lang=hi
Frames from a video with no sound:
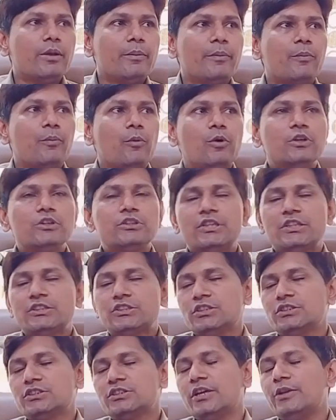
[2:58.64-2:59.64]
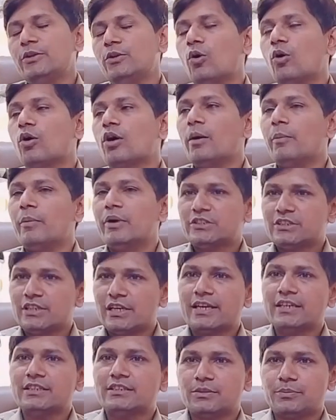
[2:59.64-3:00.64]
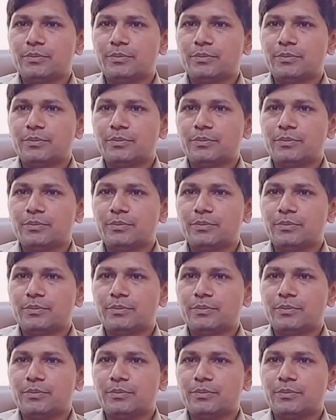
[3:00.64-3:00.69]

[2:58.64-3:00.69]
मालवनी पुलिस स्टेशन से नौ कमर्शियल